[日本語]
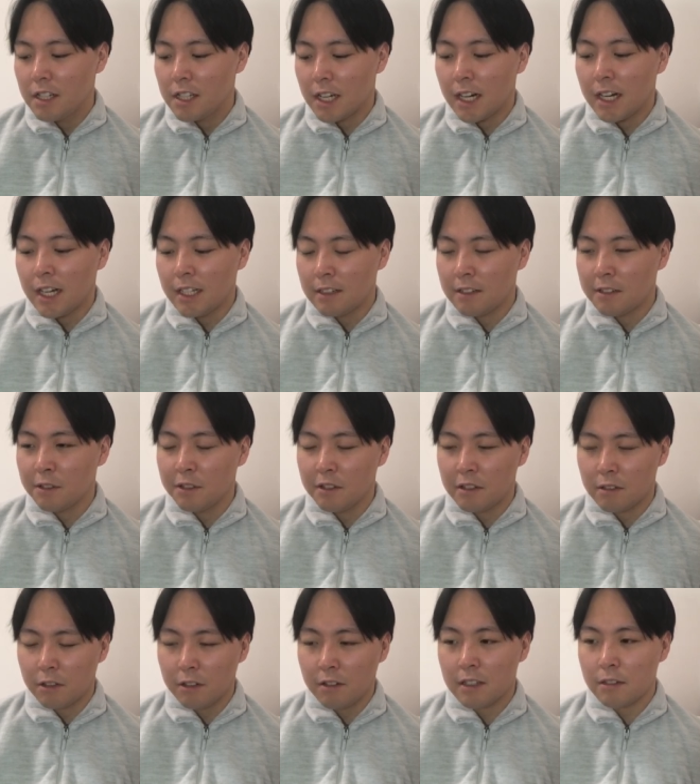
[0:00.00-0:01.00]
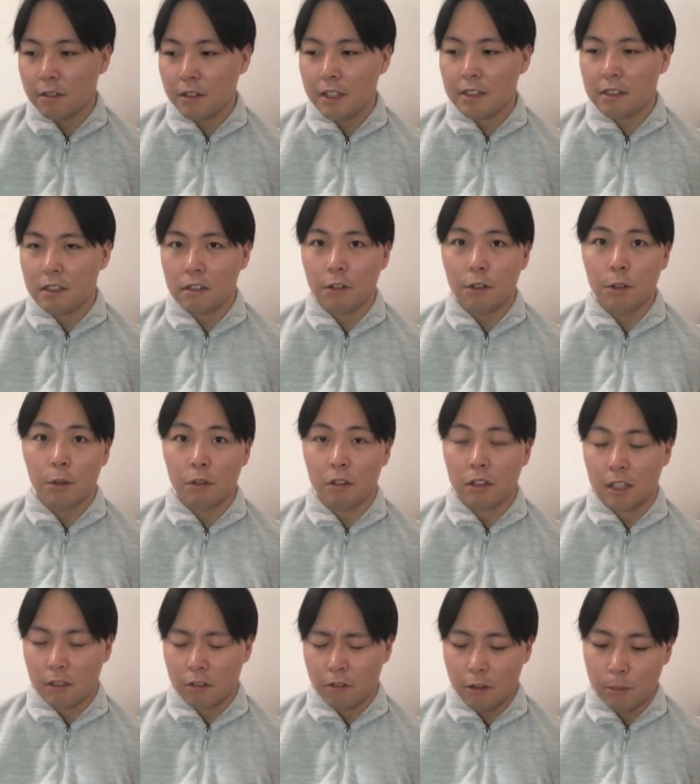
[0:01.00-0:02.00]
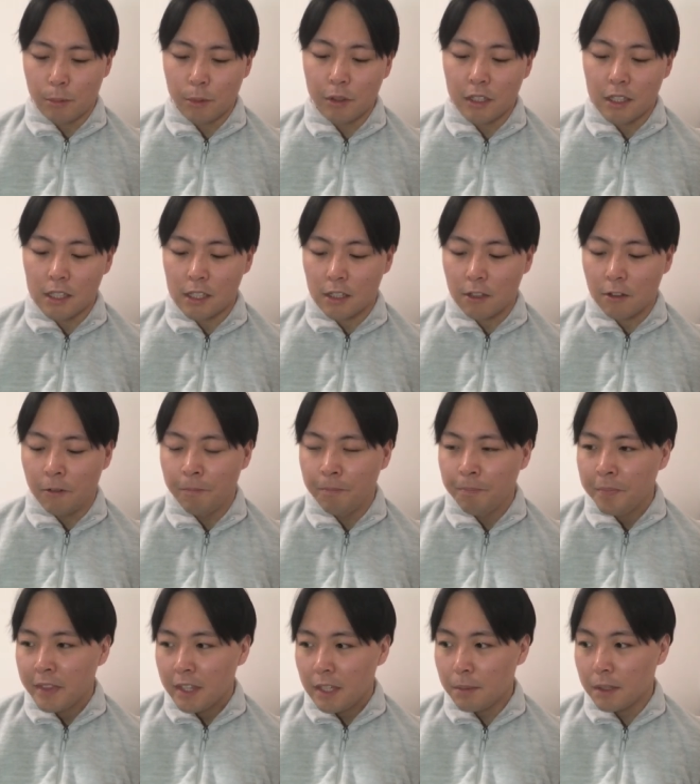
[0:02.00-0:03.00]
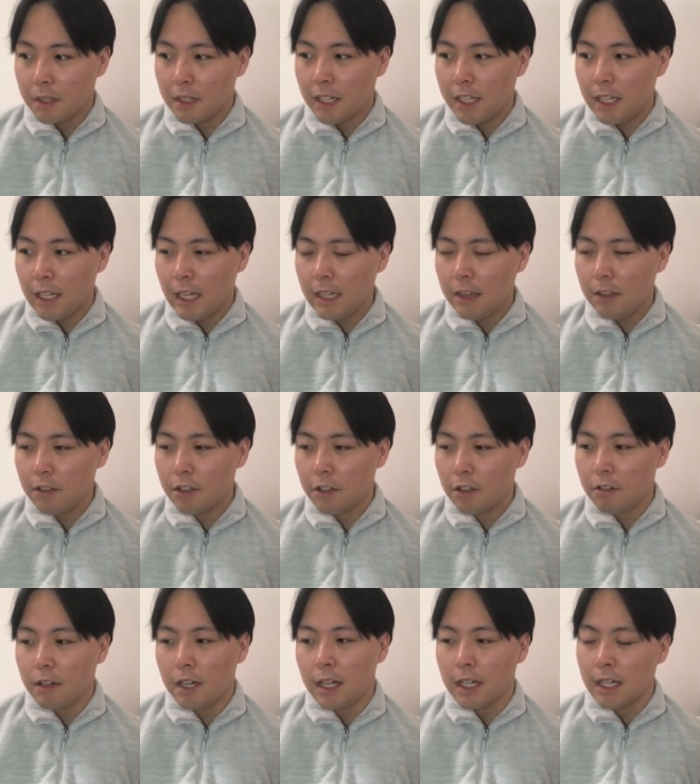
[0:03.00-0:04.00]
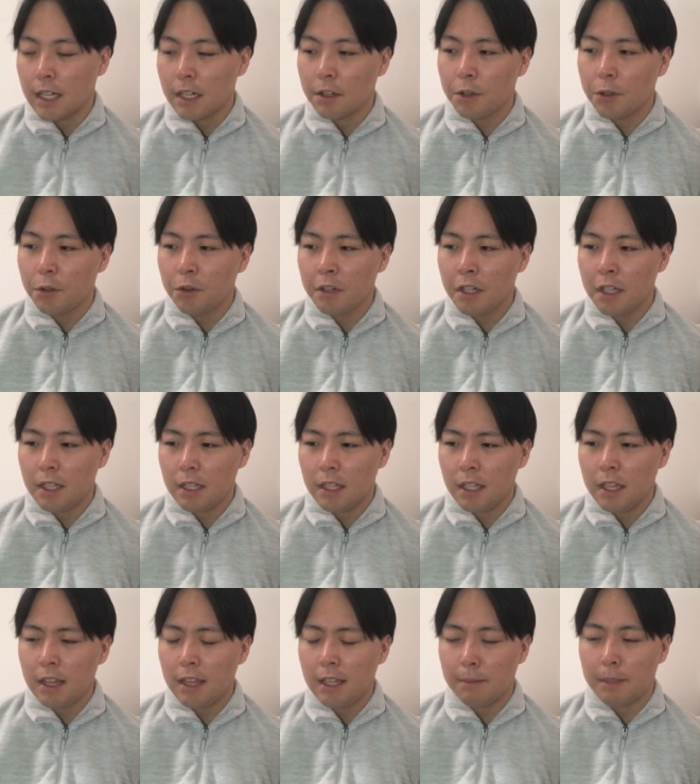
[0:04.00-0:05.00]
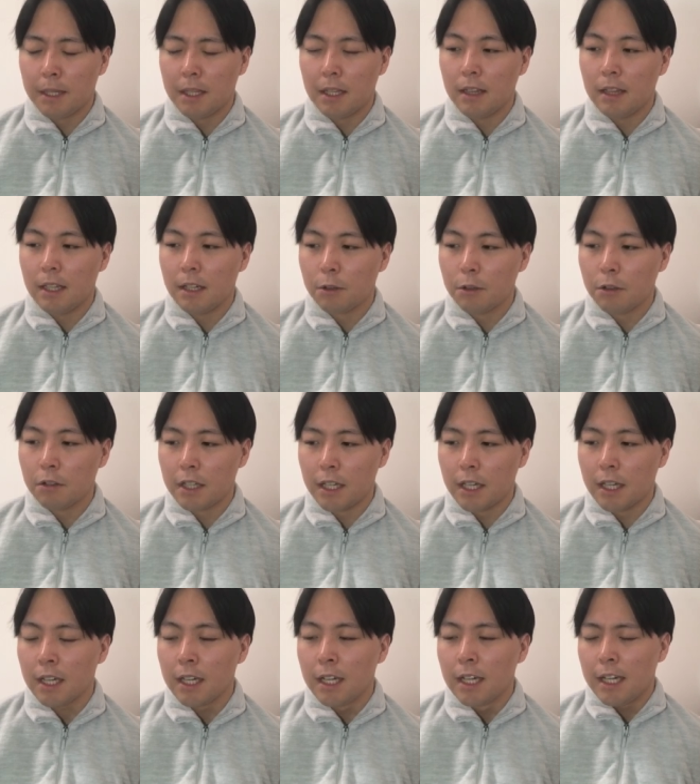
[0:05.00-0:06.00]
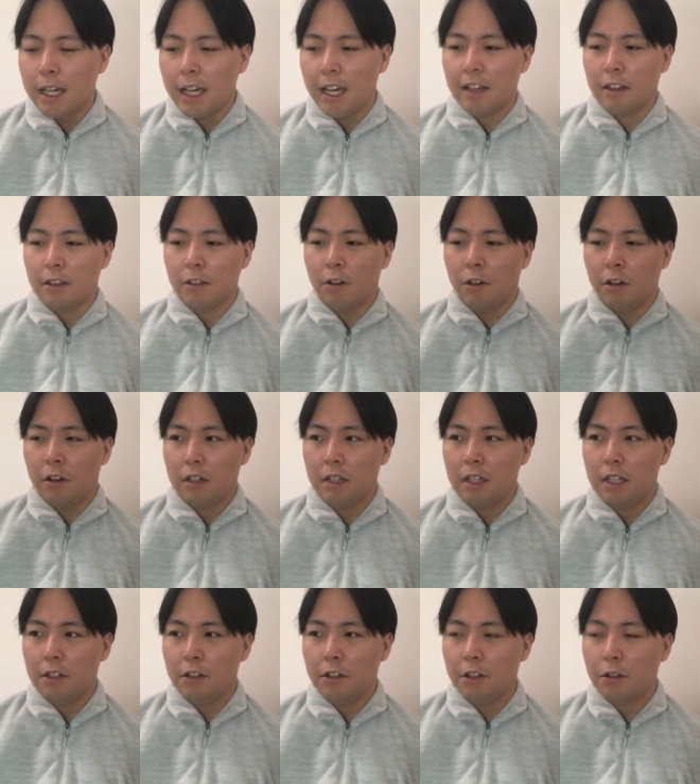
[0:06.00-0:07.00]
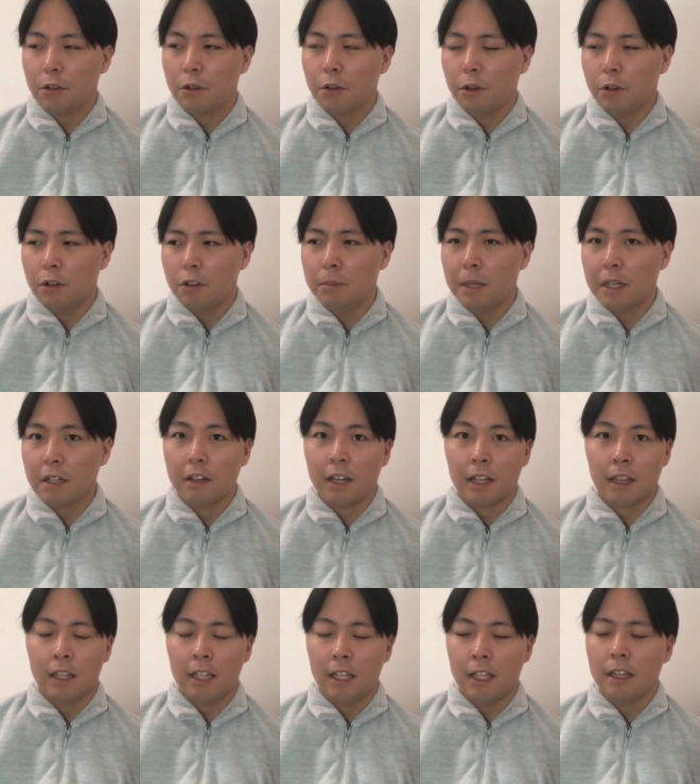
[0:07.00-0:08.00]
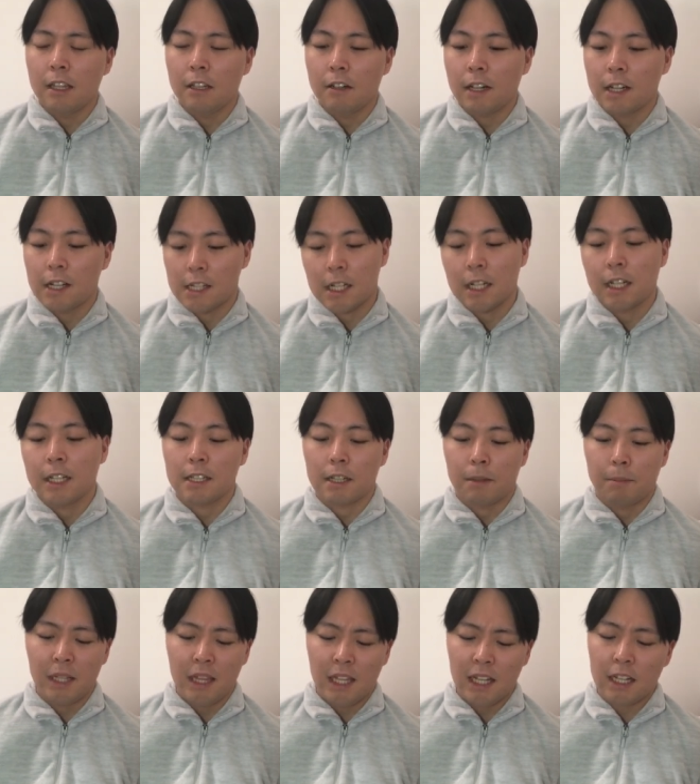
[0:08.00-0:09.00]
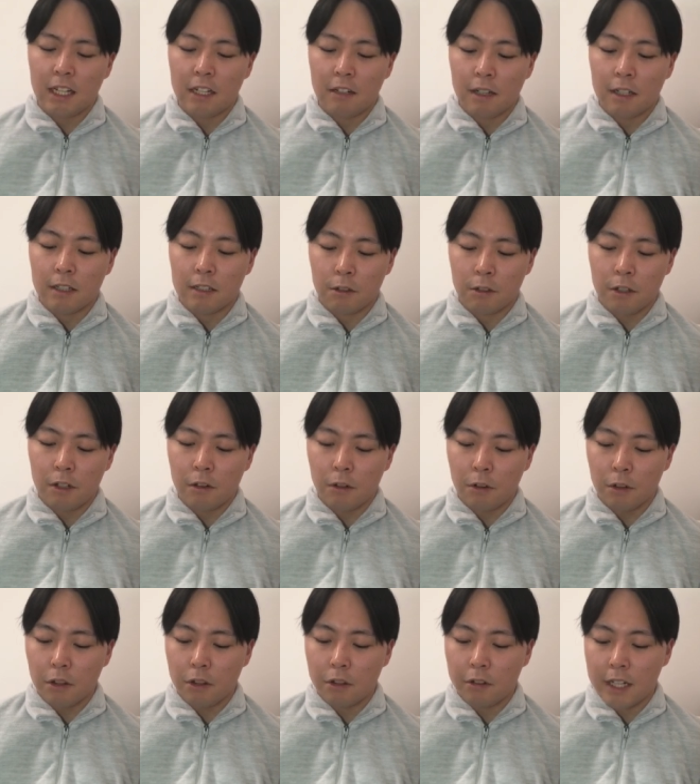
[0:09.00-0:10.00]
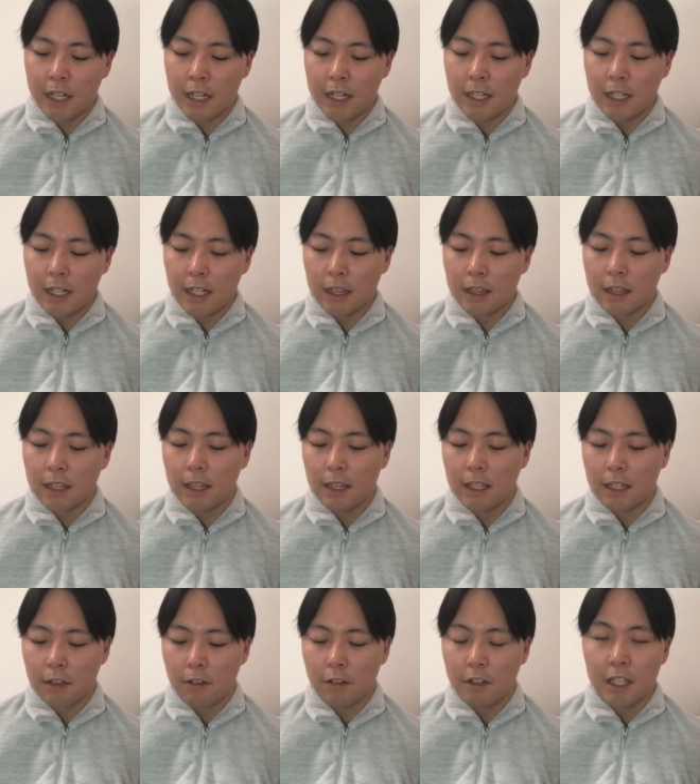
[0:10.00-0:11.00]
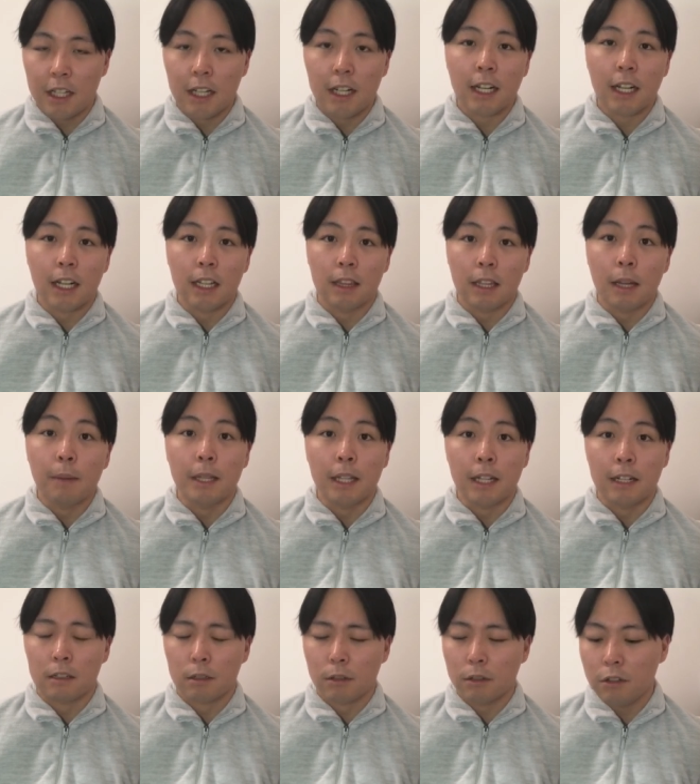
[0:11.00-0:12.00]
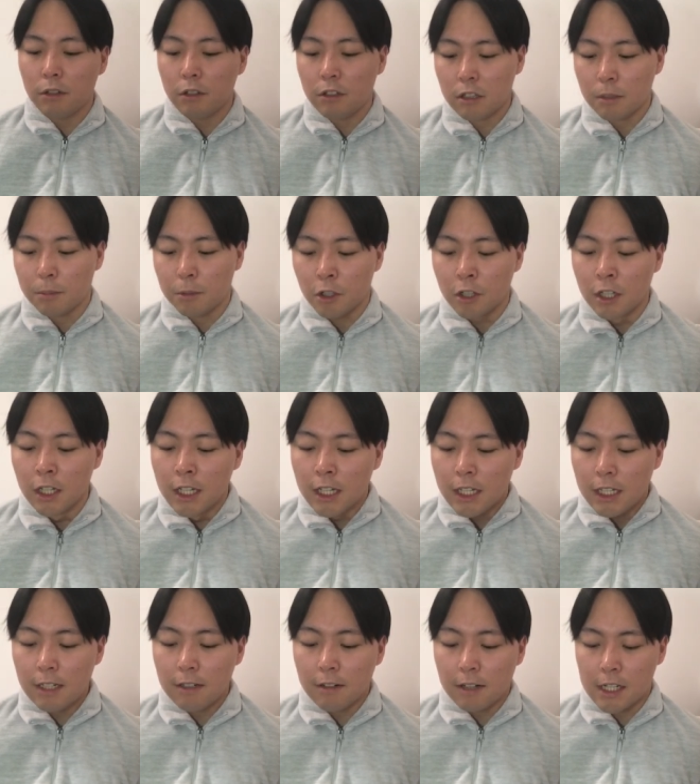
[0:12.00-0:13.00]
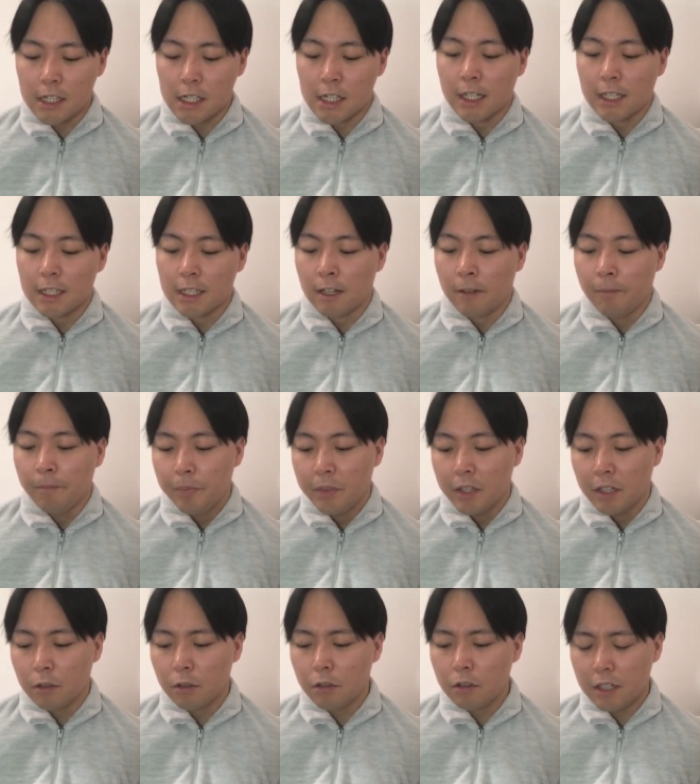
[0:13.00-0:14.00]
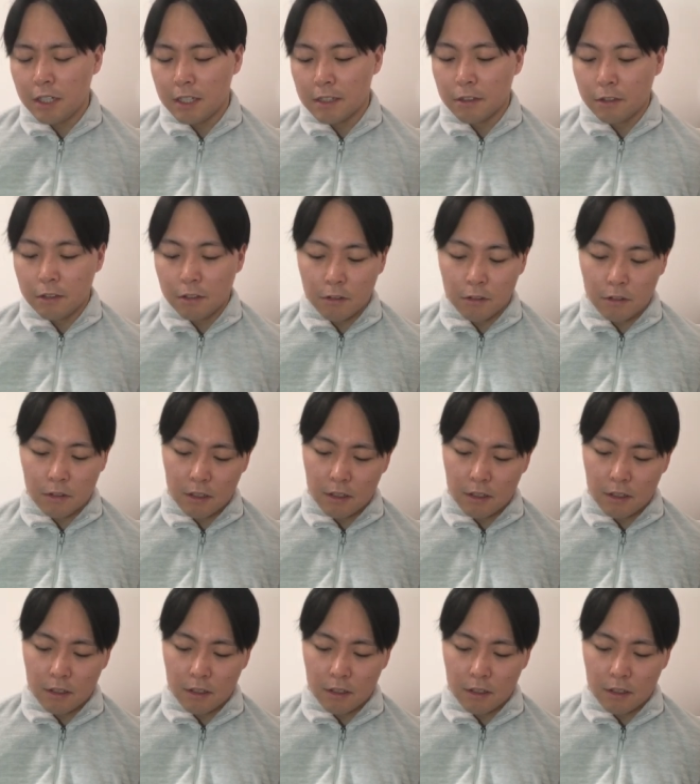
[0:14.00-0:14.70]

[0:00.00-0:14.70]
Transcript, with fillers: からそれはそれですごいことだとは思うんですけどでも大半の人は学校に行って学んだことで、えーと、といろいろこううまくやっていってるわけじゃないですか、まあ、中にはそれを本当はやりたかったんだけど行けなかったみたいなそういう人もいるわけじゃないですか特にその